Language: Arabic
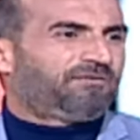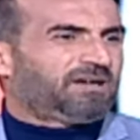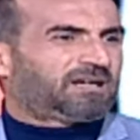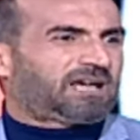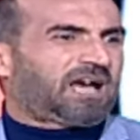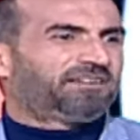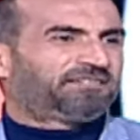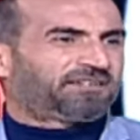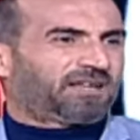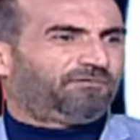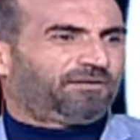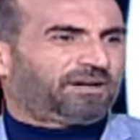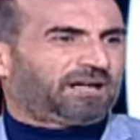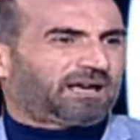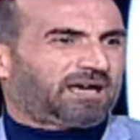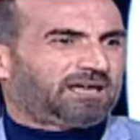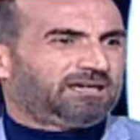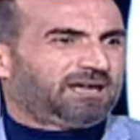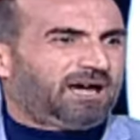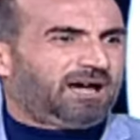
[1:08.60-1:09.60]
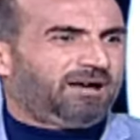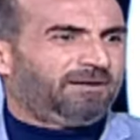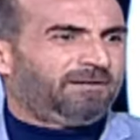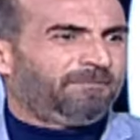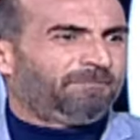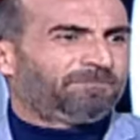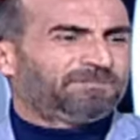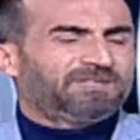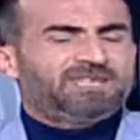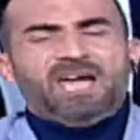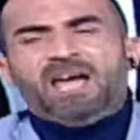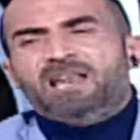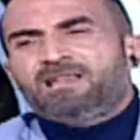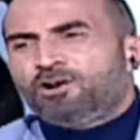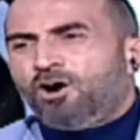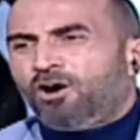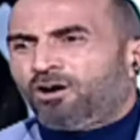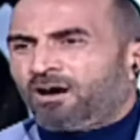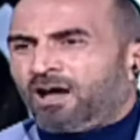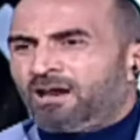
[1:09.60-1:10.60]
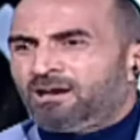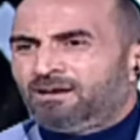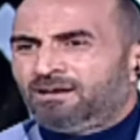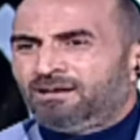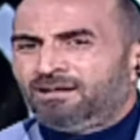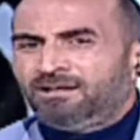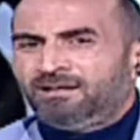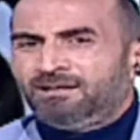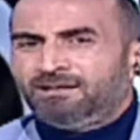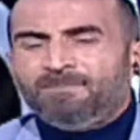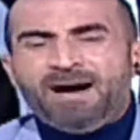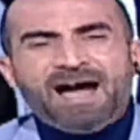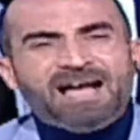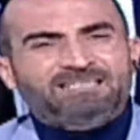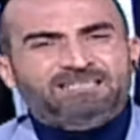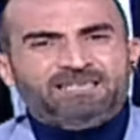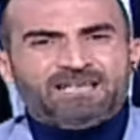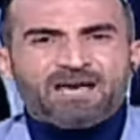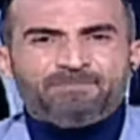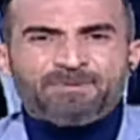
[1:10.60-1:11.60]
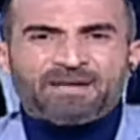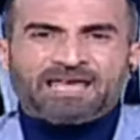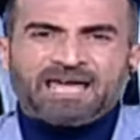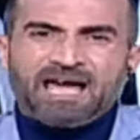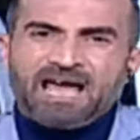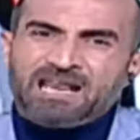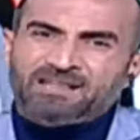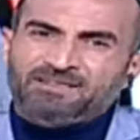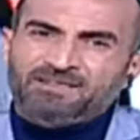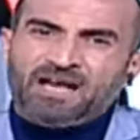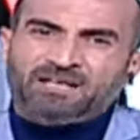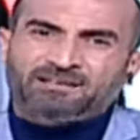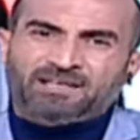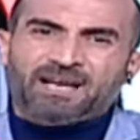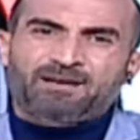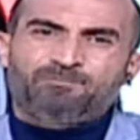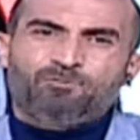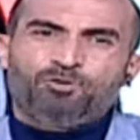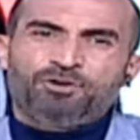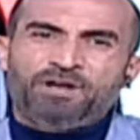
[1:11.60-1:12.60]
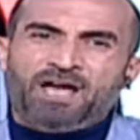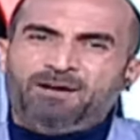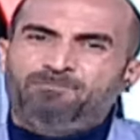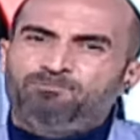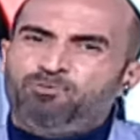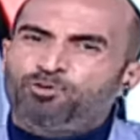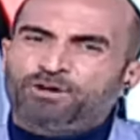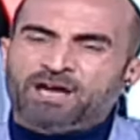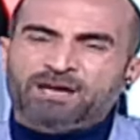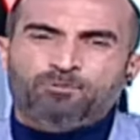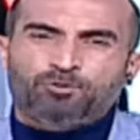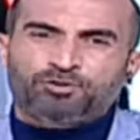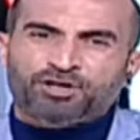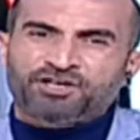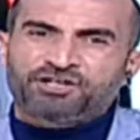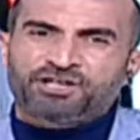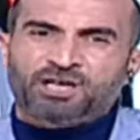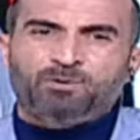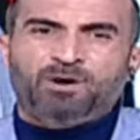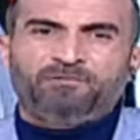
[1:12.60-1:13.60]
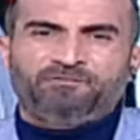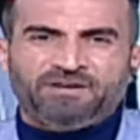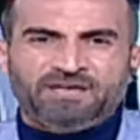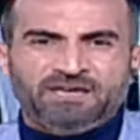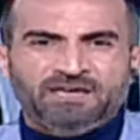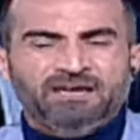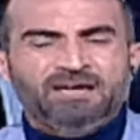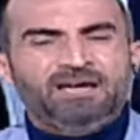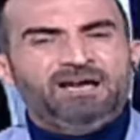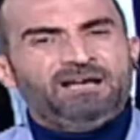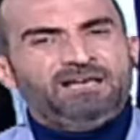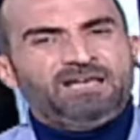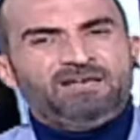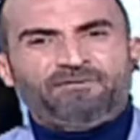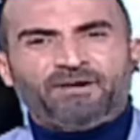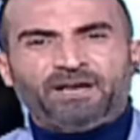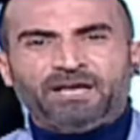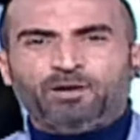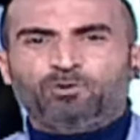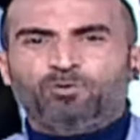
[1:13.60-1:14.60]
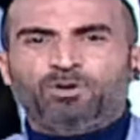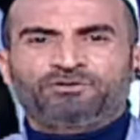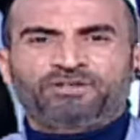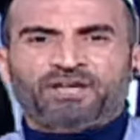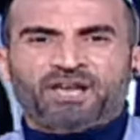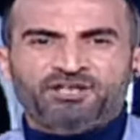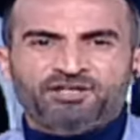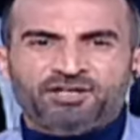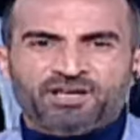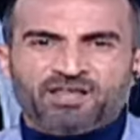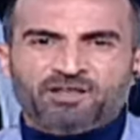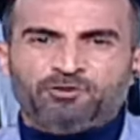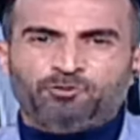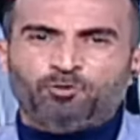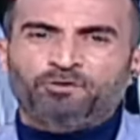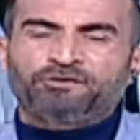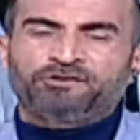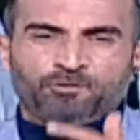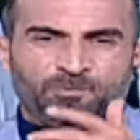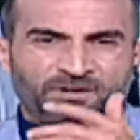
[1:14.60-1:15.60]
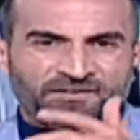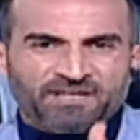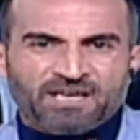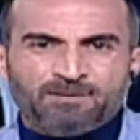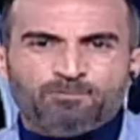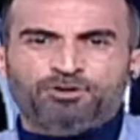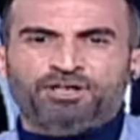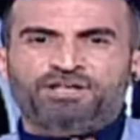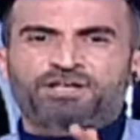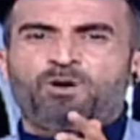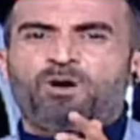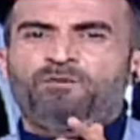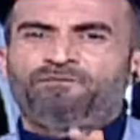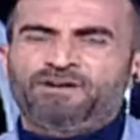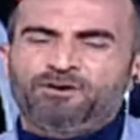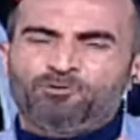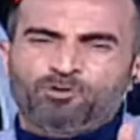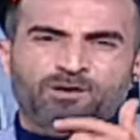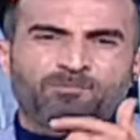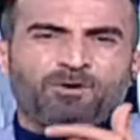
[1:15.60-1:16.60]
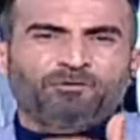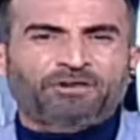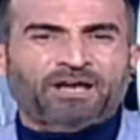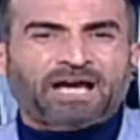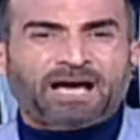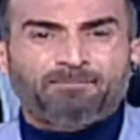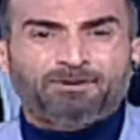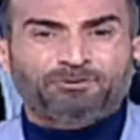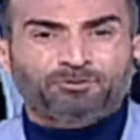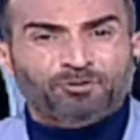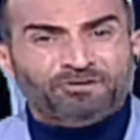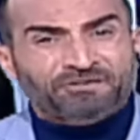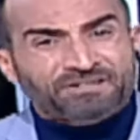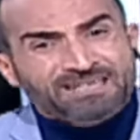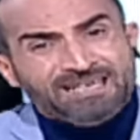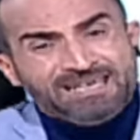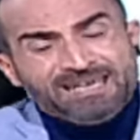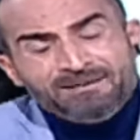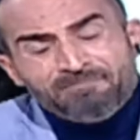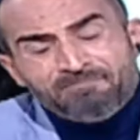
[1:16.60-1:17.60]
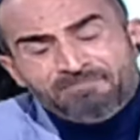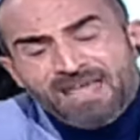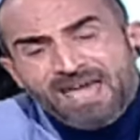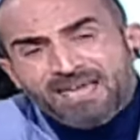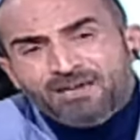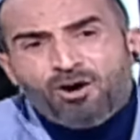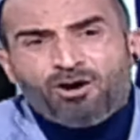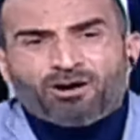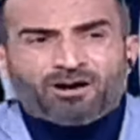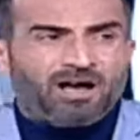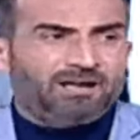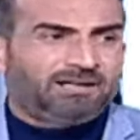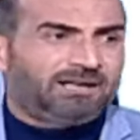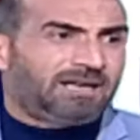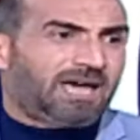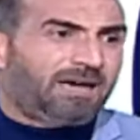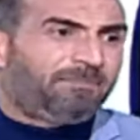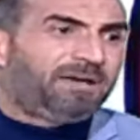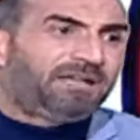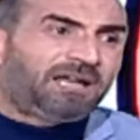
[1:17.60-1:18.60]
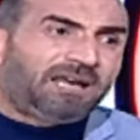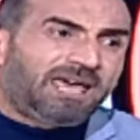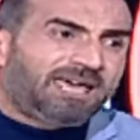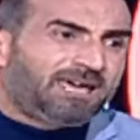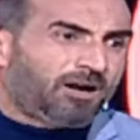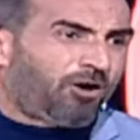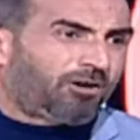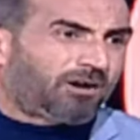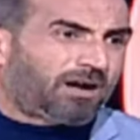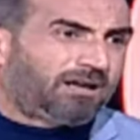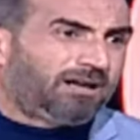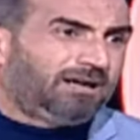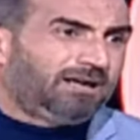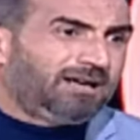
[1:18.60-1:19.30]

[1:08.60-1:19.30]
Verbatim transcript: في كاس افريقيه خالد تي هل يعقل خويا خالد مع احترامي لخالد نحترمه ونحبه كان مشجع وفي لفريق والترجي التونسي ومازال مشجع وفي وللمنتخب التونسي لا يعقل للامانه لا يعقل